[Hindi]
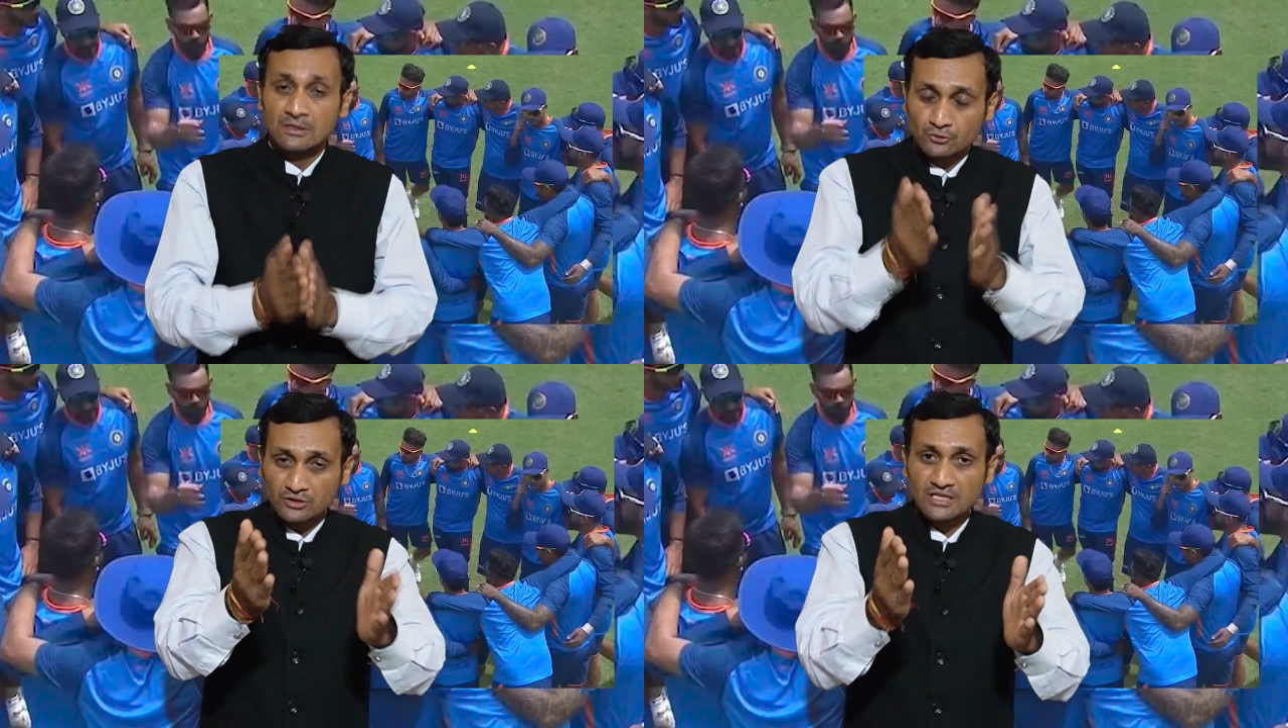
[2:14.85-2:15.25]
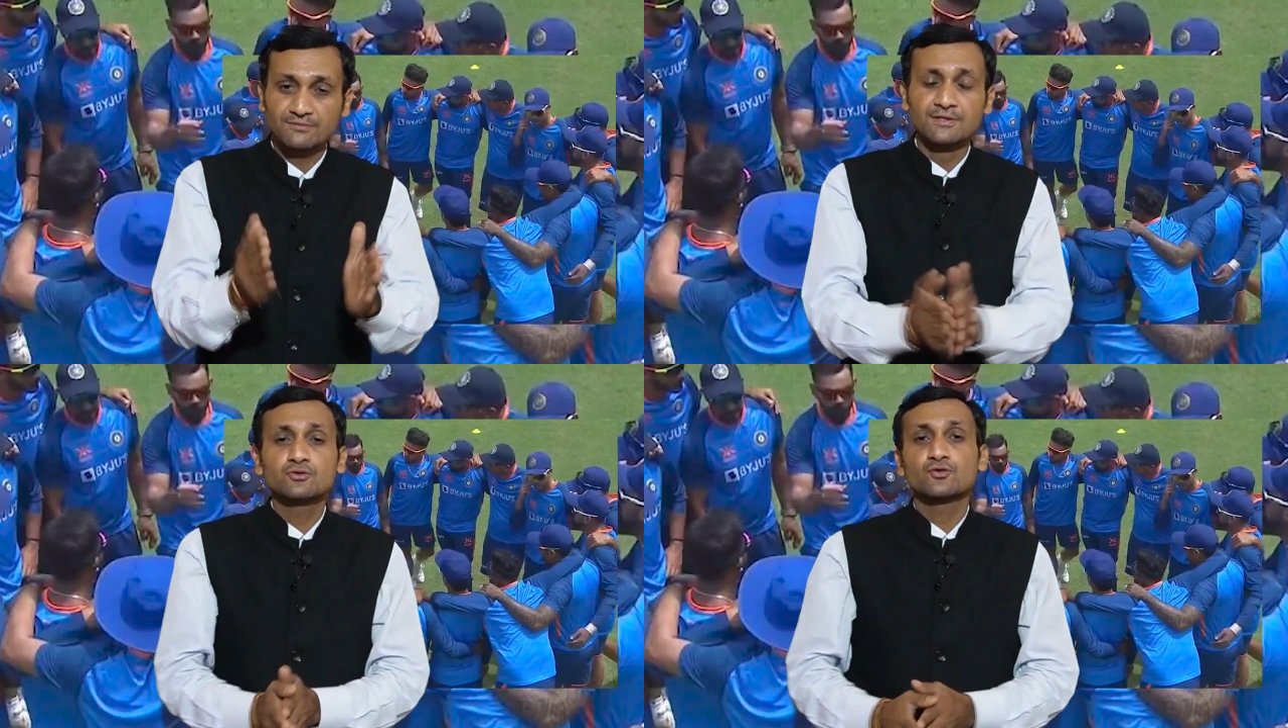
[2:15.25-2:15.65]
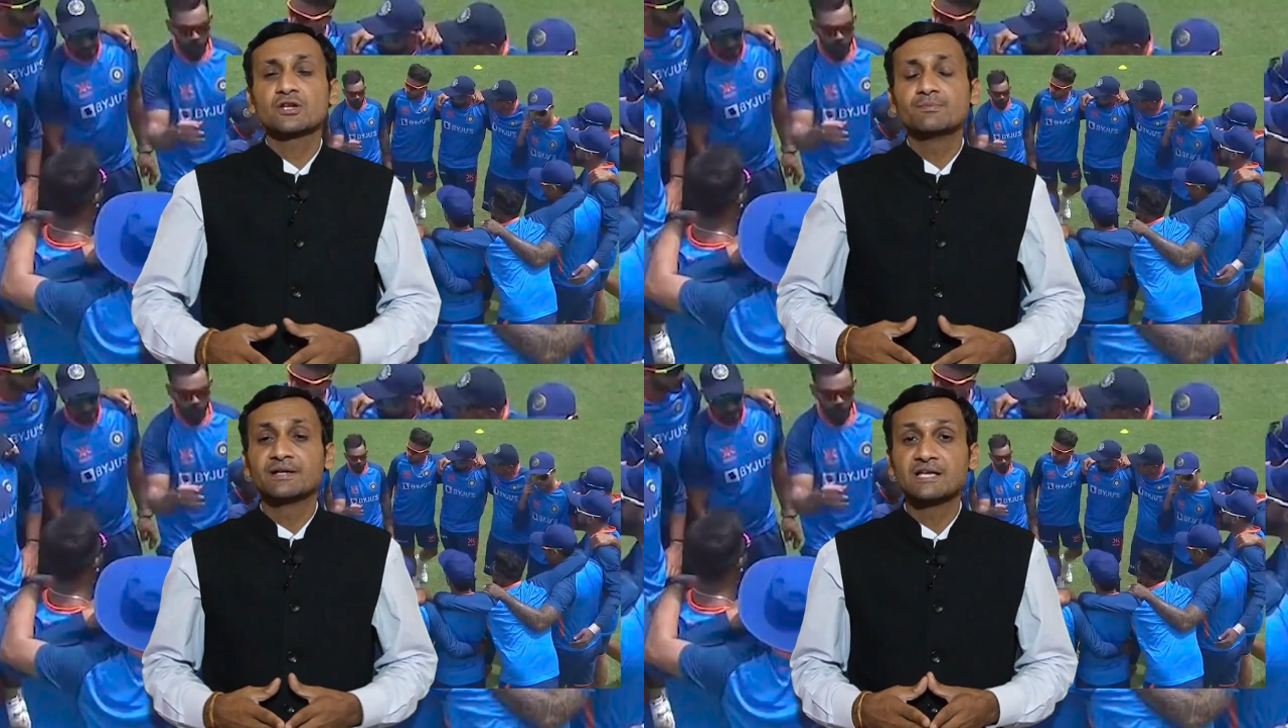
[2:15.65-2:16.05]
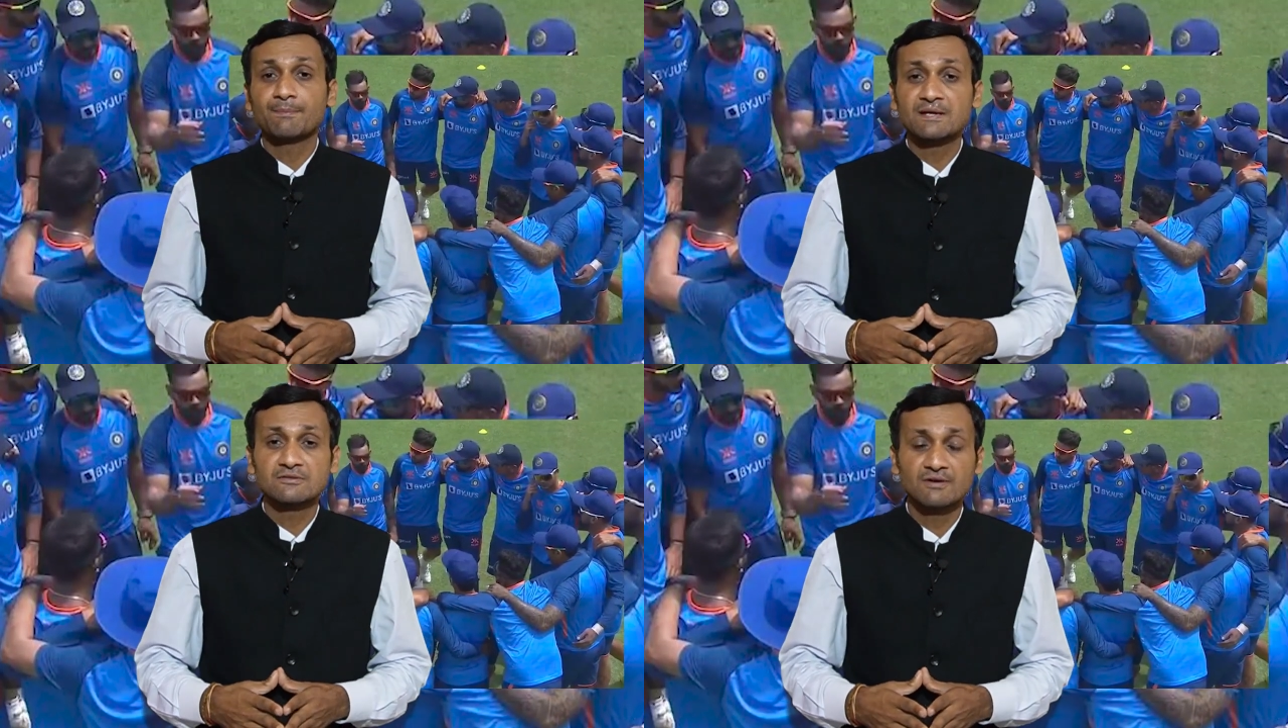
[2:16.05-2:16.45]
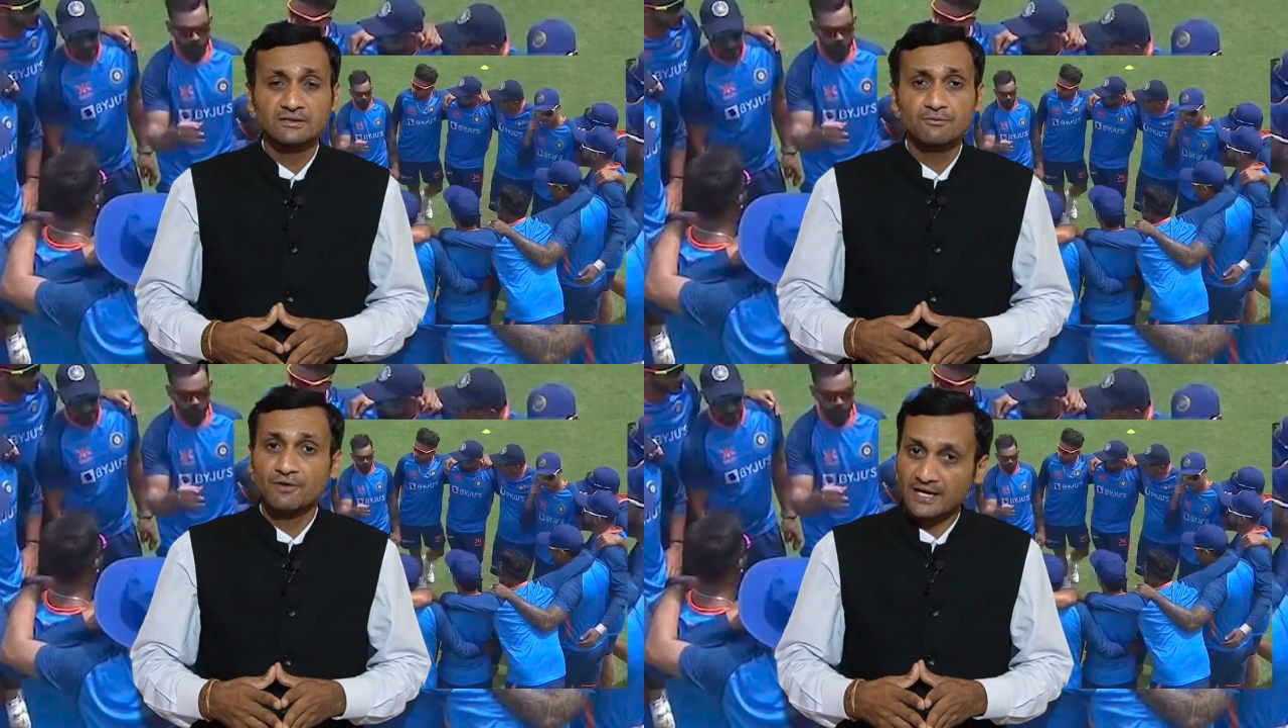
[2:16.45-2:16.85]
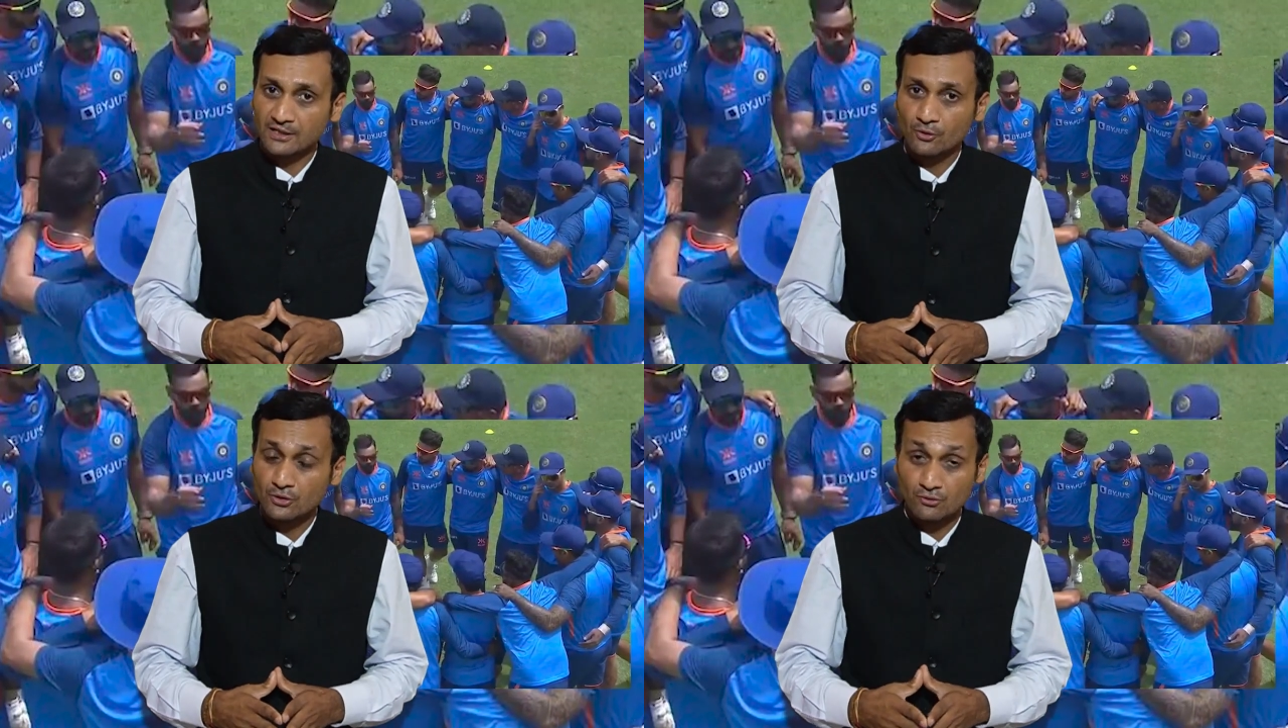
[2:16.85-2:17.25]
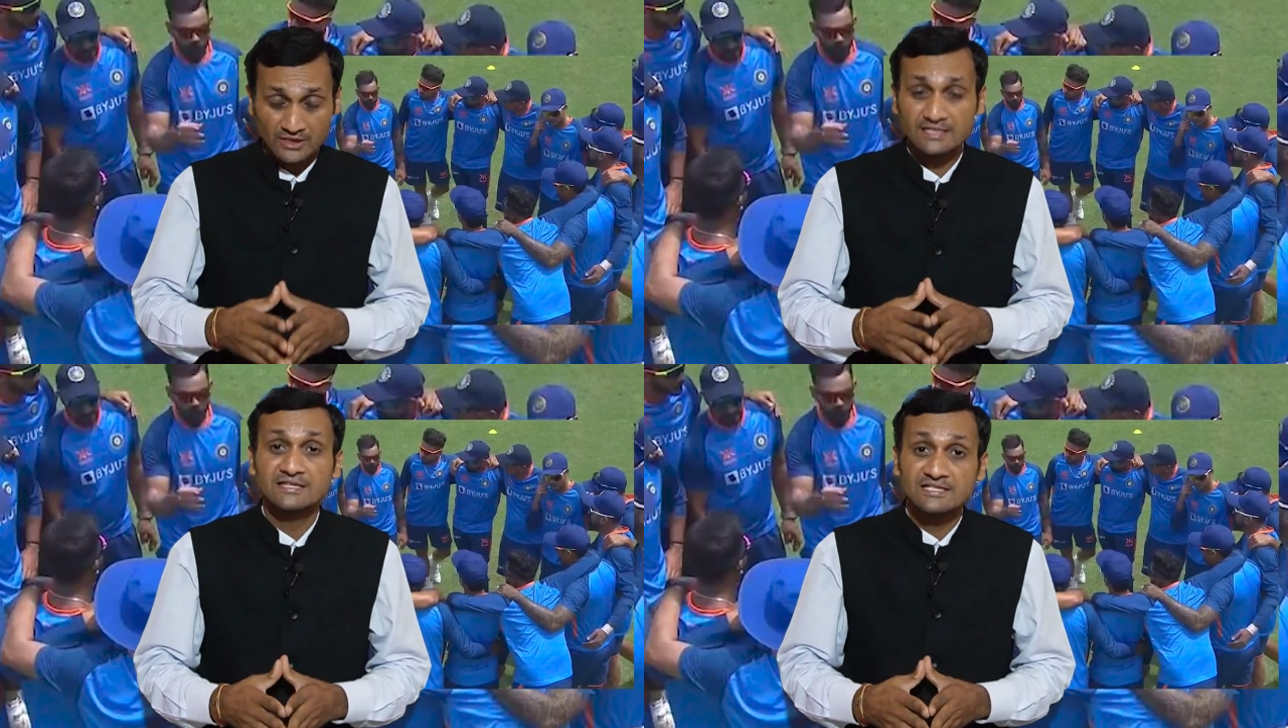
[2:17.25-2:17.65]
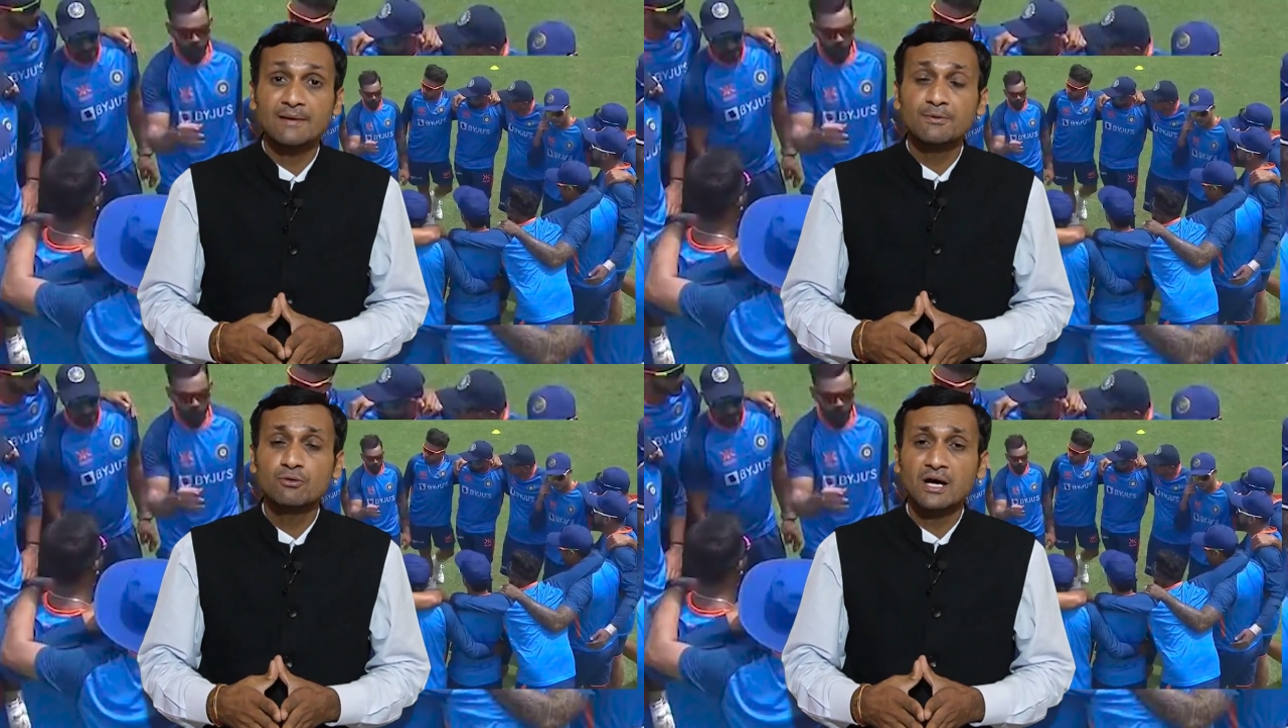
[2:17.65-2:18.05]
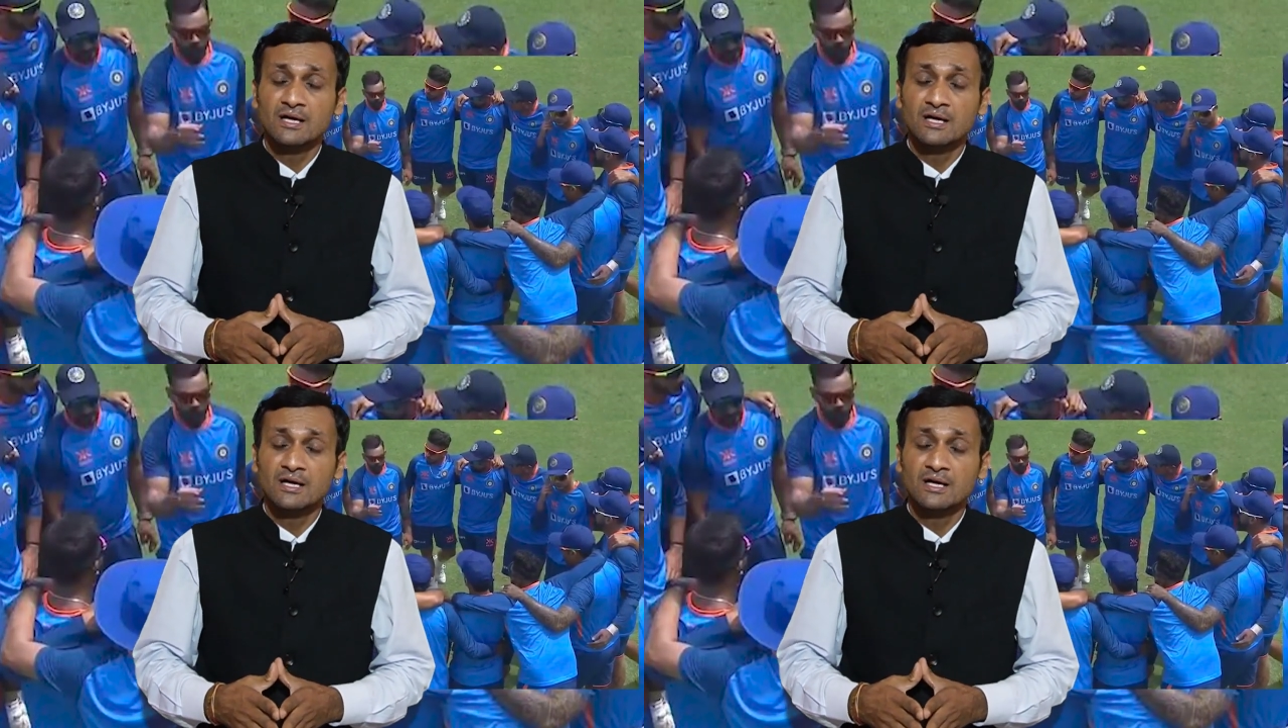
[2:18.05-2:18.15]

जो तस्वीर सोशल मीडिया पर इस वक्त वायरल हो रही है और उसका नतीजा भी हुआ